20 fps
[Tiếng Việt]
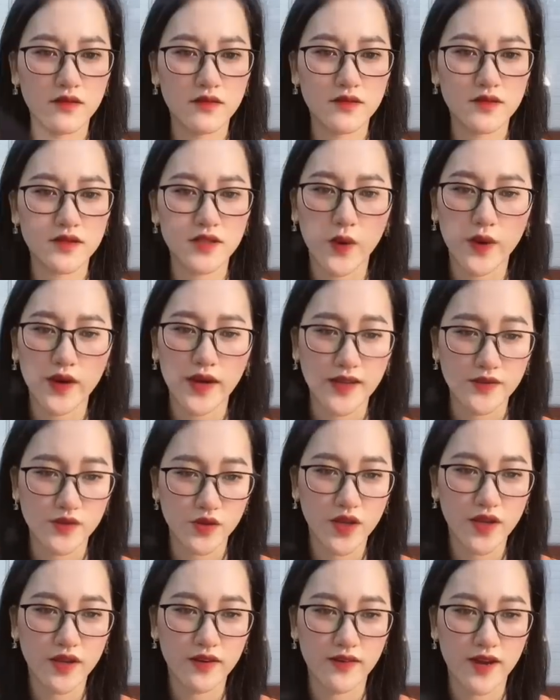Sao anh lại
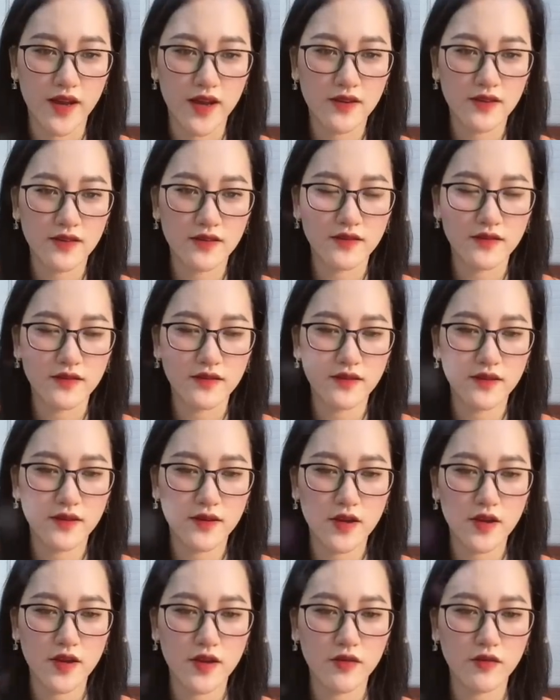xuất hiện ở đây
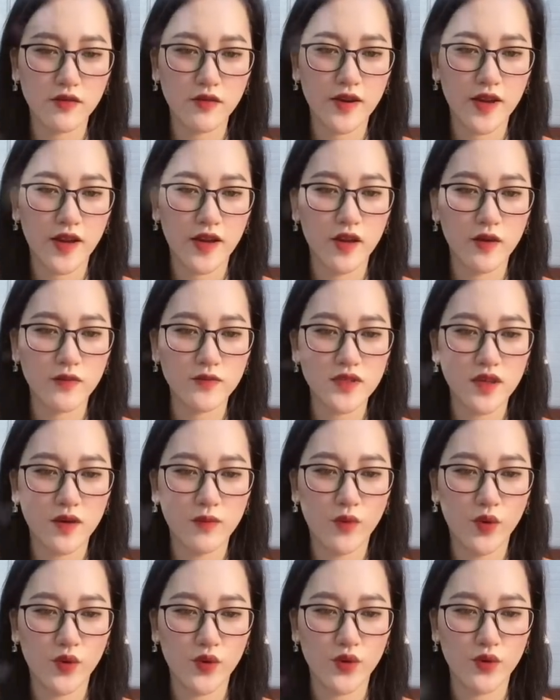Người đàn ông
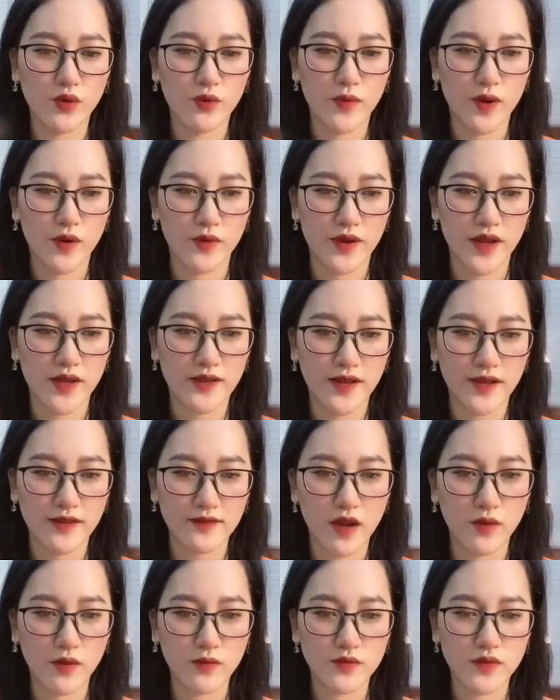trong bộ đồ màu đen năng
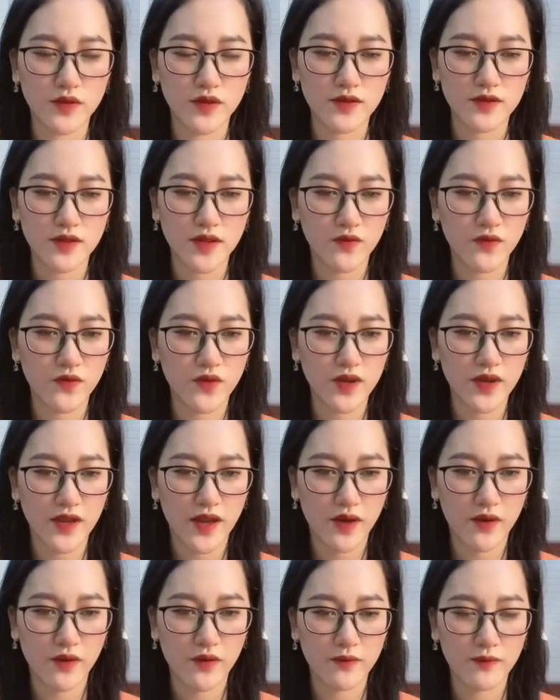động Tóc vuốt
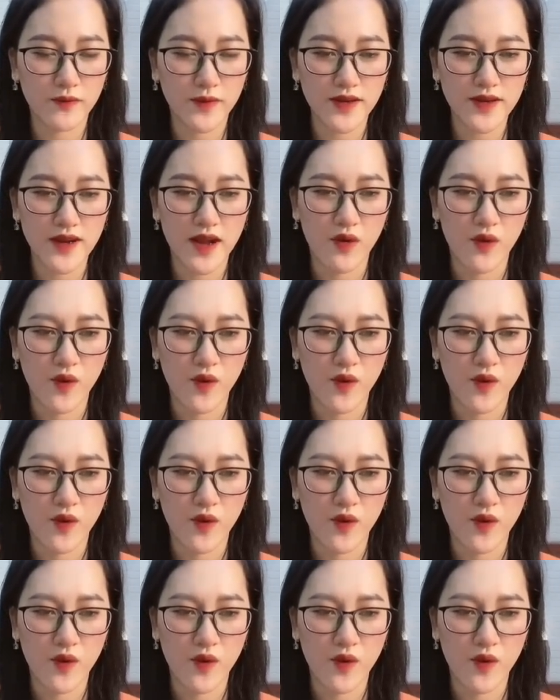keo, mắt đào